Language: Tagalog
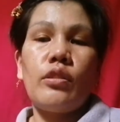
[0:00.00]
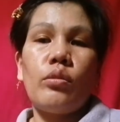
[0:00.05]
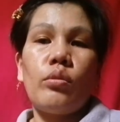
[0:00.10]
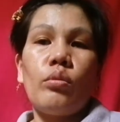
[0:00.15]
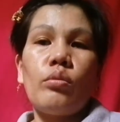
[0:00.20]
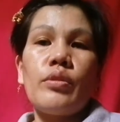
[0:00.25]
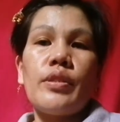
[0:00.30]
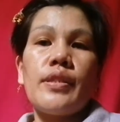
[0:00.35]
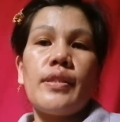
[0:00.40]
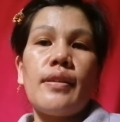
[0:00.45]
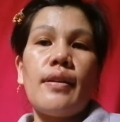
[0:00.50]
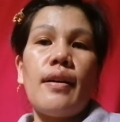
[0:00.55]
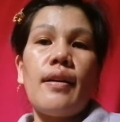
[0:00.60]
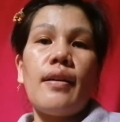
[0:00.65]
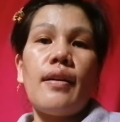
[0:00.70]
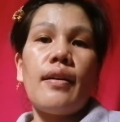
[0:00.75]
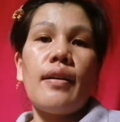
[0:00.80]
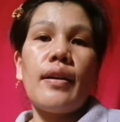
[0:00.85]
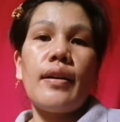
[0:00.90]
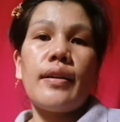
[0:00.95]
Dito
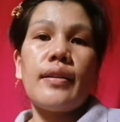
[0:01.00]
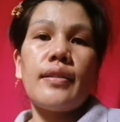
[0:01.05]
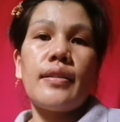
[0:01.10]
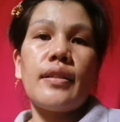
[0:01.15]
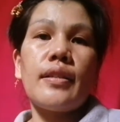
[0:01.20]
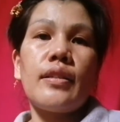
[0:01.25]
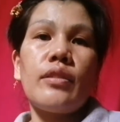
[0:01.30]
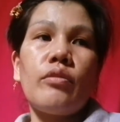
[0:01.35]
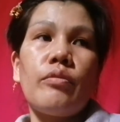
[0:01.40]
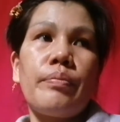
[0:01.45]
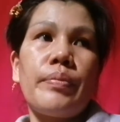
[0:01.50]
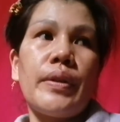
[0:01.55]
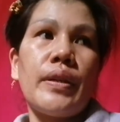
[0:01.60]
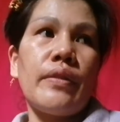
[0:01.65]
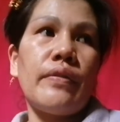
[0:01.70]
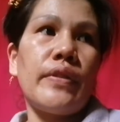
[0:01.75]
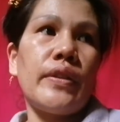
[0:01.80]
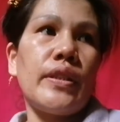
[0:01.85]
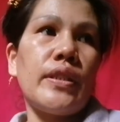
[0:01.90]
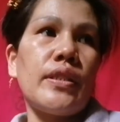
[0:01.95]
sa Quirino
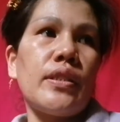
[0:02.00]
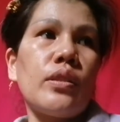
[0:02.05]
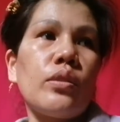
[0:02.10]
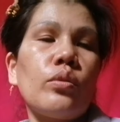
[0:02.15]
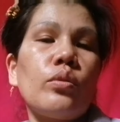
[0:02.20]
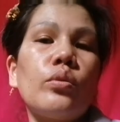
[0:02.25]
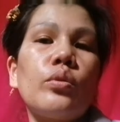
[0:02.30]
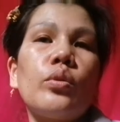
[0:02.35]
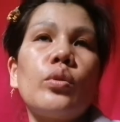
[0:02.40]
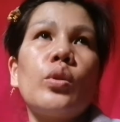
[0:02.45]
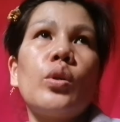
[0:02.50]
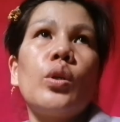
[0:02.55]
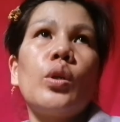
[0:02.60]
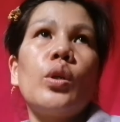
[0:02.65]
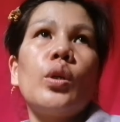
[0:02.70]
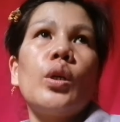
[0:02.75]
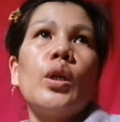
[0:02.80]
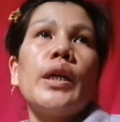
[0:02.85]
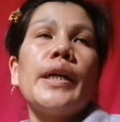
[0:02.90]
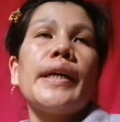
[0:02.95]
Province. So,
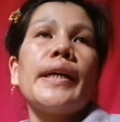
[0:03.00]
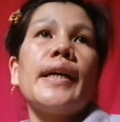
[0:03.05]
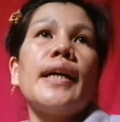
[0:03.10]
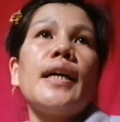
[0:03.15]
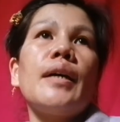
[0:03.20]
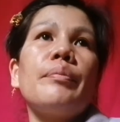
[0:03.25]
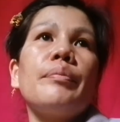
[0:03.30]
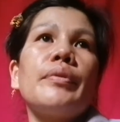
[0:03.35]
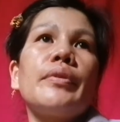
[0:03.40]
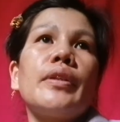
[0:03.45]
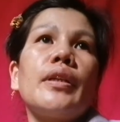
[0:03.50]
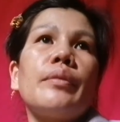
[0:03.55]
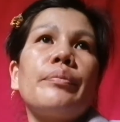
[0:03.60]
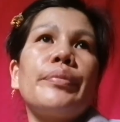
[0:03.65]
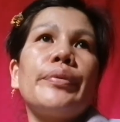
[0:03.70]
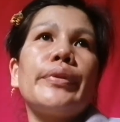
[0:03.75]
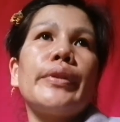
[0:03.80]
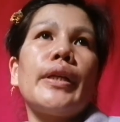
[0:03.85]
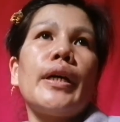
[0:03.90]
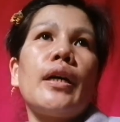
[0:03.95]
kahapon
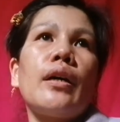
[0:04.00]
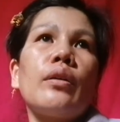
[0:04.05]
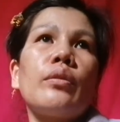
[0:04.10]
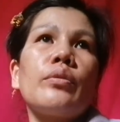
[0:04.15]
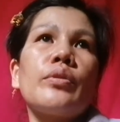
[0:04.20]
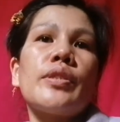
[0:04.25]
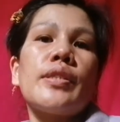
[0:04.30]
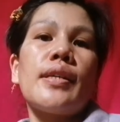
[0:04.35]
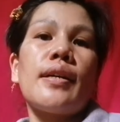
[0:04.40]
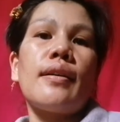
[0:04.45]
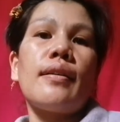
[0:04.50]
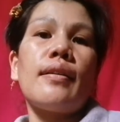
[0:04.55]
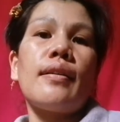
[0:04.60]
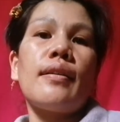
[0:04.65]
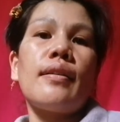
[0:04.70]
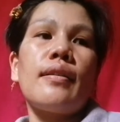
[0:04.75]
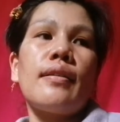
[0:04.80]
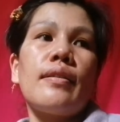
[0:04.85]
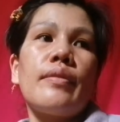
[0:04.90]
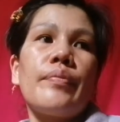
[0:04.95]
nagpunta ako
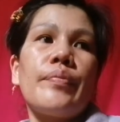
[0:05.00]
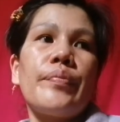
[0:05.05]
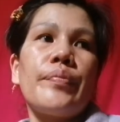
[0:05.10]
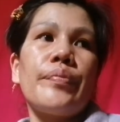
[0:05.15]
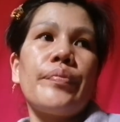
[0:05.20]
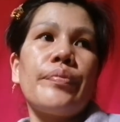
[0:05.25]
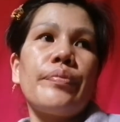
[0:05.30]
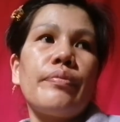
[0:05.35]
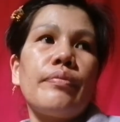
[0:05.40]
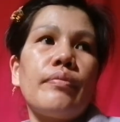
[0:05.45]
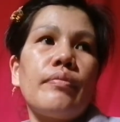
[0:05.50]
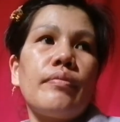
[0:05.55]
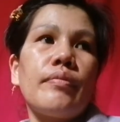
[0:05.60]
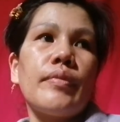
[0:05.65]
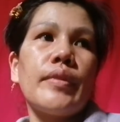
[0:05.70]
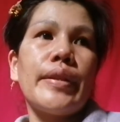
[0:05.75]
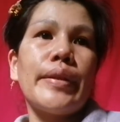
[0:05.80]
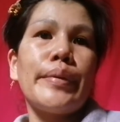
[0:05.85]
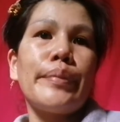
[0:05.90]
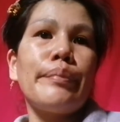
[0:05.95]
sa
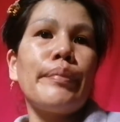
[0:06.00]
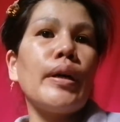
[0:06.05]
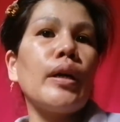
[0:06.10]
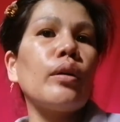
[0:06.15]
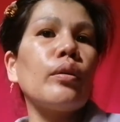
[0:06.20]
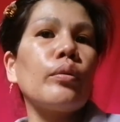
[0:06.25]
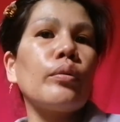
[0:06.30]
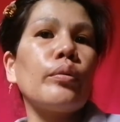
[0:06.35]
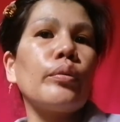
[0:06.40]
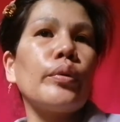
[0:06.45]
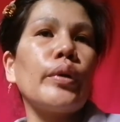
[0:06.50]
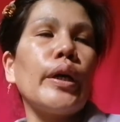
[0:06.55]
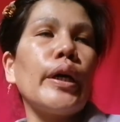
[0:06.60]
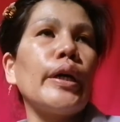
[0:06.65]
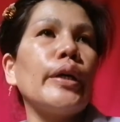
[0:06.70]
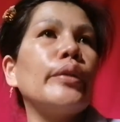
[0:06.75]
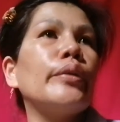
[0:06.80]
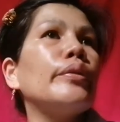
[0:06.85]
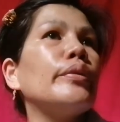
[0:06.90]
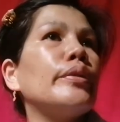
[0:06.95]
bangko.
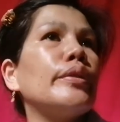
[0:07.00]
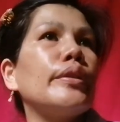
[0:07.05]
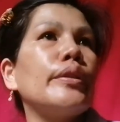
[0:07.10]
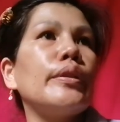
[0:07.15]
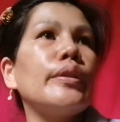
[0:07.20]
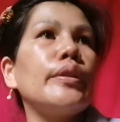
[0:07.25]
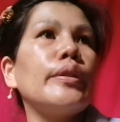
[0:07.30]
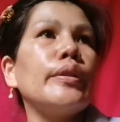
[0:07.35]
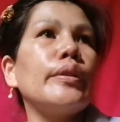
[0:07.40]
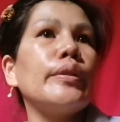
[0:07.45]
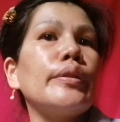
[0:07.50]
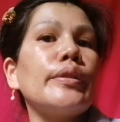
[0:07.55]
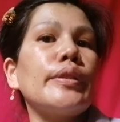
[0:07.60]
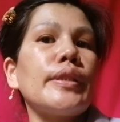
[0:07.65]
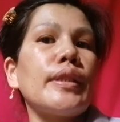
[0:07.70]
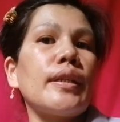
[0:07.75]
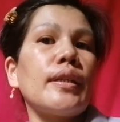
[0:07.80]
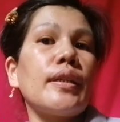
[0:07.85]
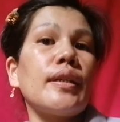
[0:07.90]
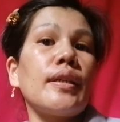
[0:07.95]
Ay, doon,
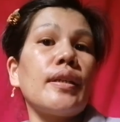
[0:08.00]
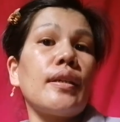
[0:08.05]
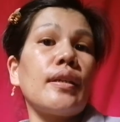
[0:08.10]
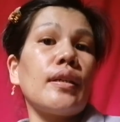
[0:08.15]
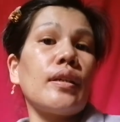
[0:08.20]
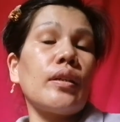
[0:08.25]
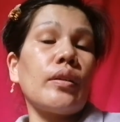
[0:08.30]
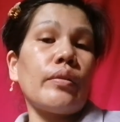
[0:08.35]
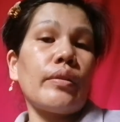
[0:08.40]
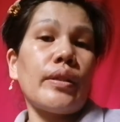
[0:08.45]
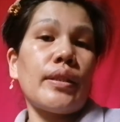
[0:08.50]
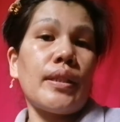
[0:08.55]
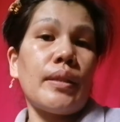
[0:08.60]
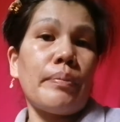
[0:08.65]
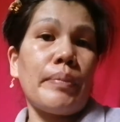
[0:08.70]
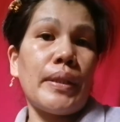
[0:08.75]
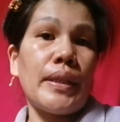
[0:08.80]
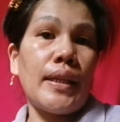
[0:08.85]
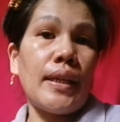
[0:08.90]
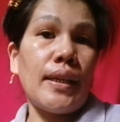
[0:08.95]
don sa
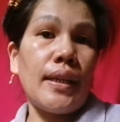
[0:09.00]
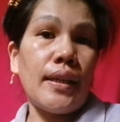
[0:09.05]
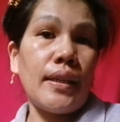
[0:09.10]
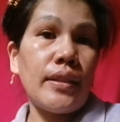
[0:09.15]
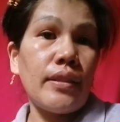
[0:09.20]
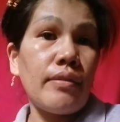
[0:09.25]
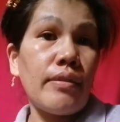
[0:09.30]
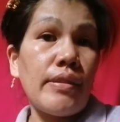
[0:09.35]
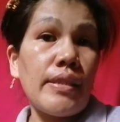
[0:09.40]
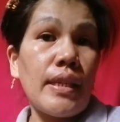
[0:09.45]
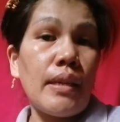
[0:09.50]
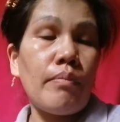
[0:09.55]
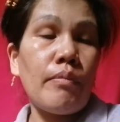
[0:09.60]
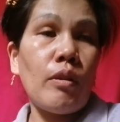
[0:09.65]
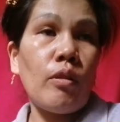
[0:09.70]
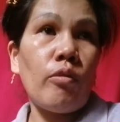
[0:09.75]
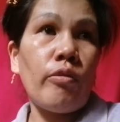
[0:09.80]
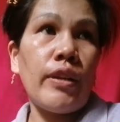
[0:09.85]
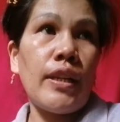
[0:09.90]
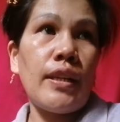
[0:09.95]
Quarta Padala. Doon sa
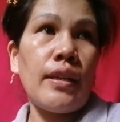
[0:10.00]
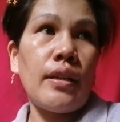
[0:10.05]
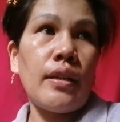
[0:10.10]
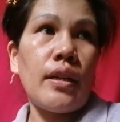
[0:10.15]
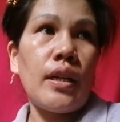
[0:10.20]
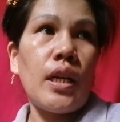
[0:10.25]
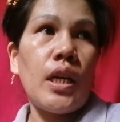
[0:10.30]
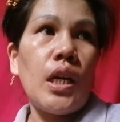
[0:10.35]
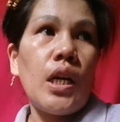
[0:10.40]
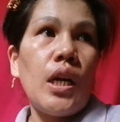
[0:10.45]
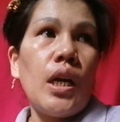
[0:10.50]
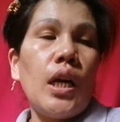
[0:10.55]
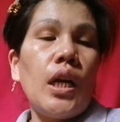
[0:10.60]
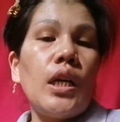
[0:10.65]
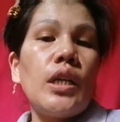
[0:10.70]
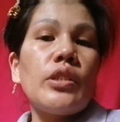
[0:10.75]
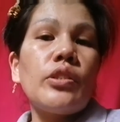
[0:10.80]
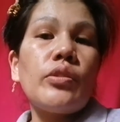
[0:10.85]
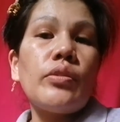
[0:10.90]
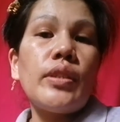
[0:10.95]
M. Louvillier.
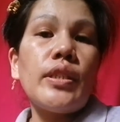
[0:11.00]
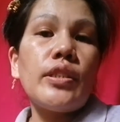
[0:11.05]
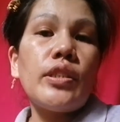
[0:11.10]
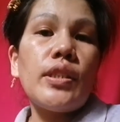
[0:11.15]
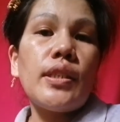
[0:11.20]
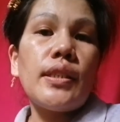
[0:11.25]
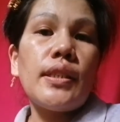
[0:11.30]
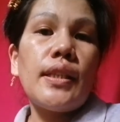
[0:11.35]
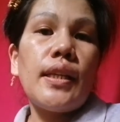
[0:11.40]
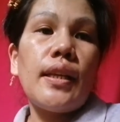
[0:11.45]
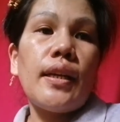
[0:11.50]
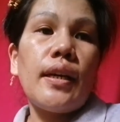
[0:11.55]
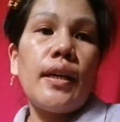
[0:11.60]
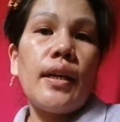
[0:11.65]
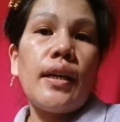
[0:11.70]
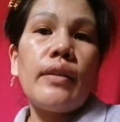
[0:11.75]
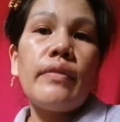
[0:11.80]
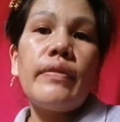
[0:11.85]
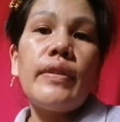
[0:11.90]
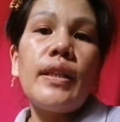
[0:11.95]
So, na-check
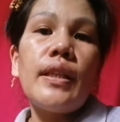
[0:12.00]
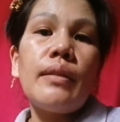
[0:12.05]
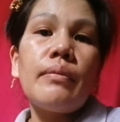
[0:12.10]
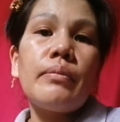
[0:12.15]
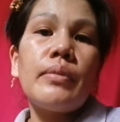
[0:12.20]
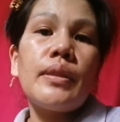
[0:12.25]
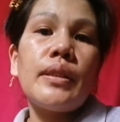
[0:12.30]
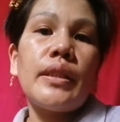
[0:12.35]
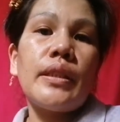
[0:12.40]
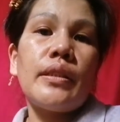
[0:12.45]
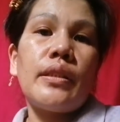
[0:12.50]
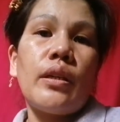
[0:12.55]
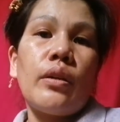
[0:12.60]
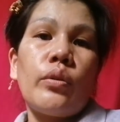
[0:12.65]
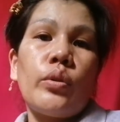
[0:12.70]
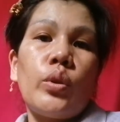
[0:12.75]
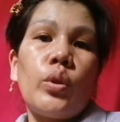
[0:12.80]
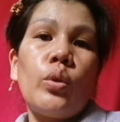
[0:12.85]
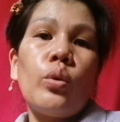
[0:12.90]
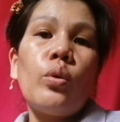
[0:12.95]
nila, available na
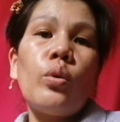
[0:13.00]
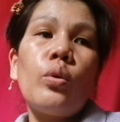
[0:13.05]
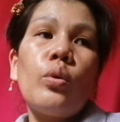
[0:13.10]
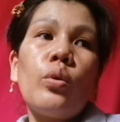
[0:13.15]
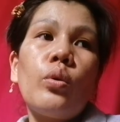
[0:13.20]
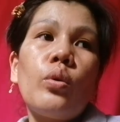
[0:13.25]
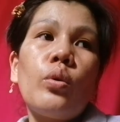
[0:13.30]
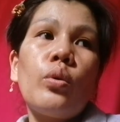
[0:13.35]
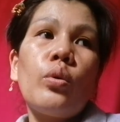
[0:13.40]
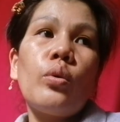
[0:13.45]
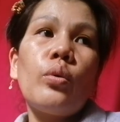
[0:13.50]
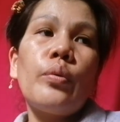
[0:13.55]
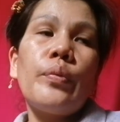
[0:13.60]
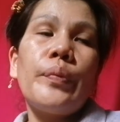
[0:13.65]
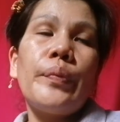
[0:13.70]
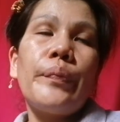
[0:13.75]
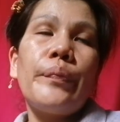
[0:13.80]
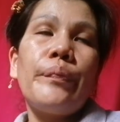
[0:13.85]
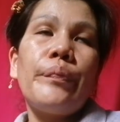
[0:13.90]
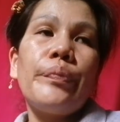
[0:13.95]
daw
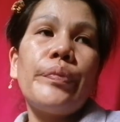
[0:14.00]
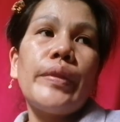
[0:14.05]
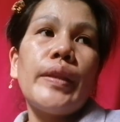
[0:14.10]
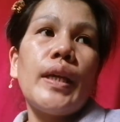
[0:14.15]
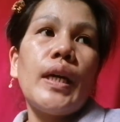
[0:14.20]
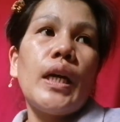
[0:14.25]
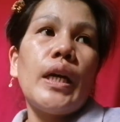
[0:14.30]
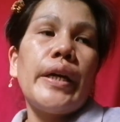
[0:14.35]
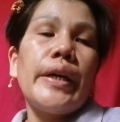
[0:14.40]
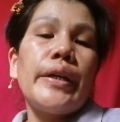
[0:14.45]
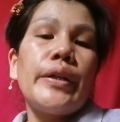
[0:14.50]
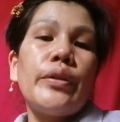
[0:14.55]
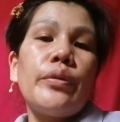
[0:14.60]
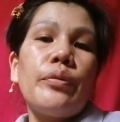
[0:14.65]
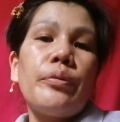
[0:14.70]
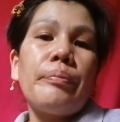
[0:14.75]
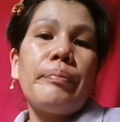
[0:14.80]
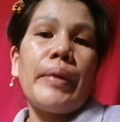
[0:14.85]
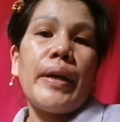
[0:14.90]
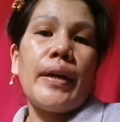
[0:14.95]
yung
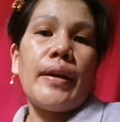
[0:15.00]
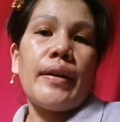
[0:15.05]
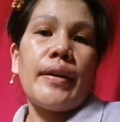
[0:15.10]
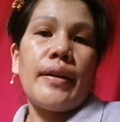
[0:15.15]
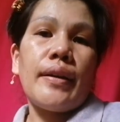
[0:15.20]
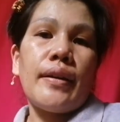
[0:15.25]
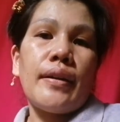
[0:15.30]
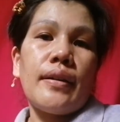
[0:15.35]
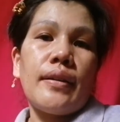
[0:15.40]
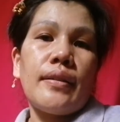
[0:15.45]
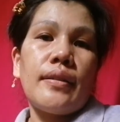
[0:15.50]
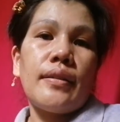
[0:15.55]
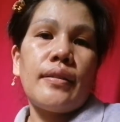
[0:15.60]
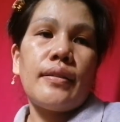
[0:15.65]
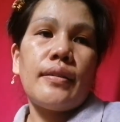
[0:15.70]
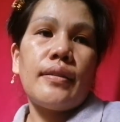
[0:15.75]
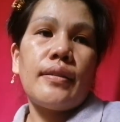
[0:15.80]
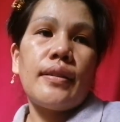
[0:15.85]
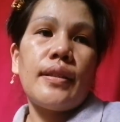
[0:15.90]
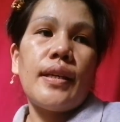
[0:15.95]
yung pera
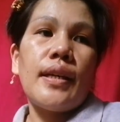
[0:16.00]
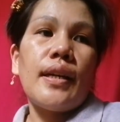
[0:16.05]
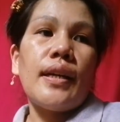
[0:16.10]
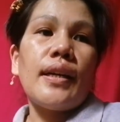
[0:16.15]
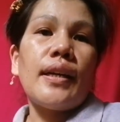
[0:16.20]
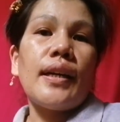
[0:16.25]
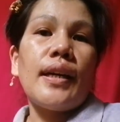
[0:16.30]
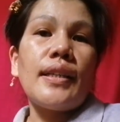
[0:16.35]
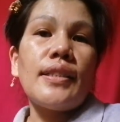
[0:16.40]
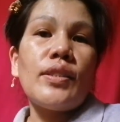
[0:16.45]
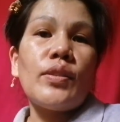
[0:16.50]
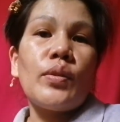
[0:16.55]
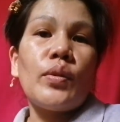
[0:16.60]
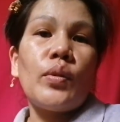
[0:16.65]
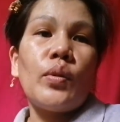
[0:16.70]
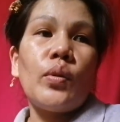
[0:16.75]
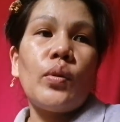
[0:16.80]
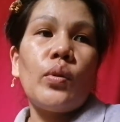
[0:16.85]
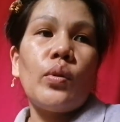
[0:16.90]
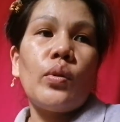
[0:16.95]

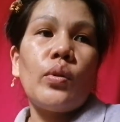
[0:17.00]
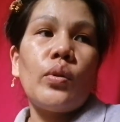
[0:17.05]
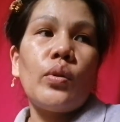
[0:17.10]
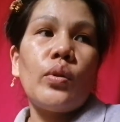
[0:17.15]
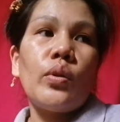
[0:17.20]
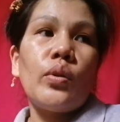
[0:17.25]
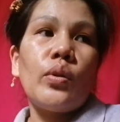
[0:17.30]
Kaso,